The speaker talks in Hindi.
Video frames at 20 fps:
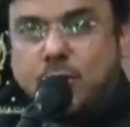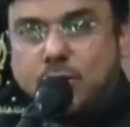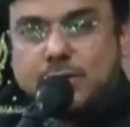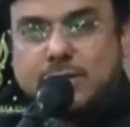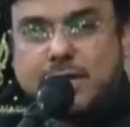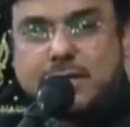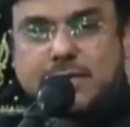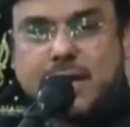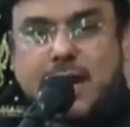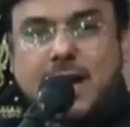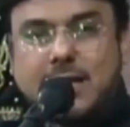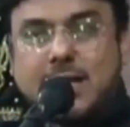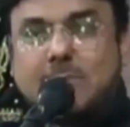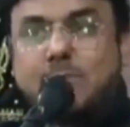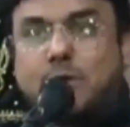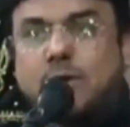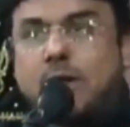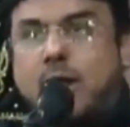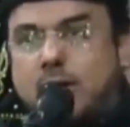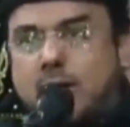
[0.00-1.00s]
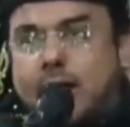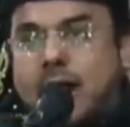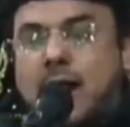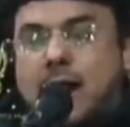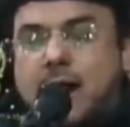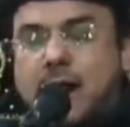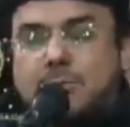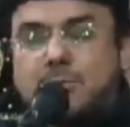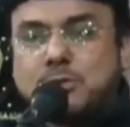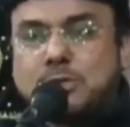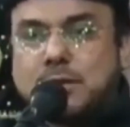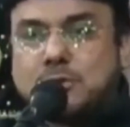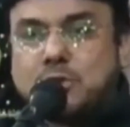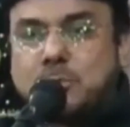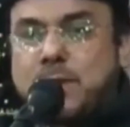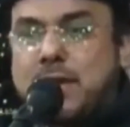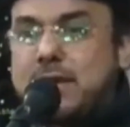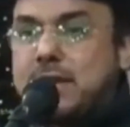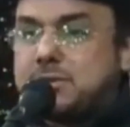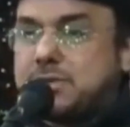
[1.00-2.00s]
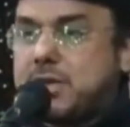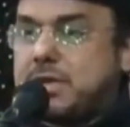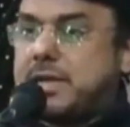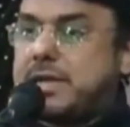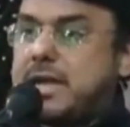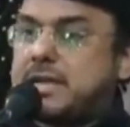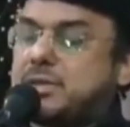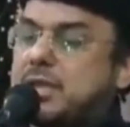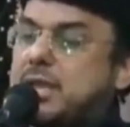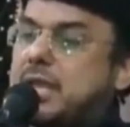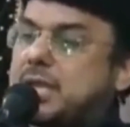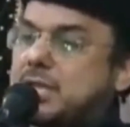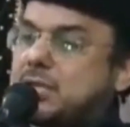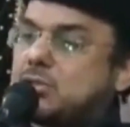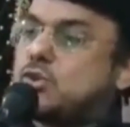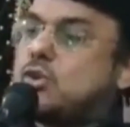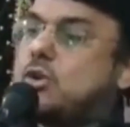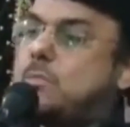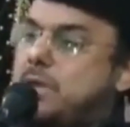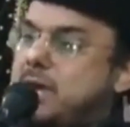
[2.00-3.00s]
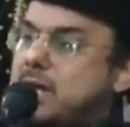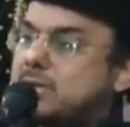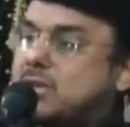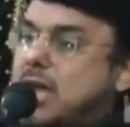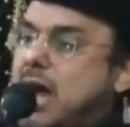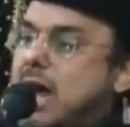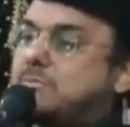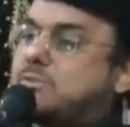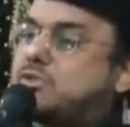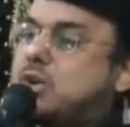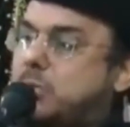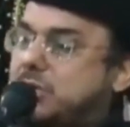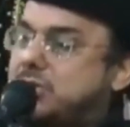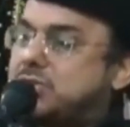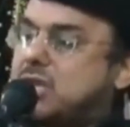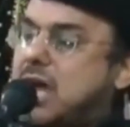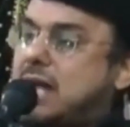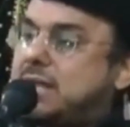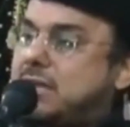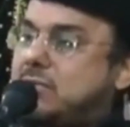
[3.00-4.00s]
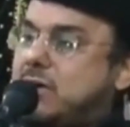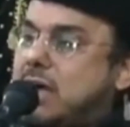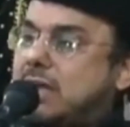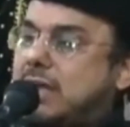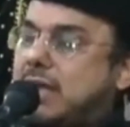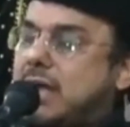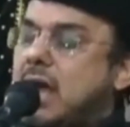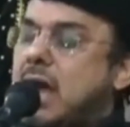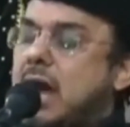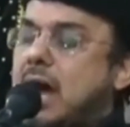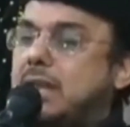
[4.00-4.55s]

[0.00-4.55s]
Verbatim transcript: उनका क्या आलम हो रहा होगा अबू जर तो पहले चले गए थे लेकिन जो भी असाब जो भी चाहने वाले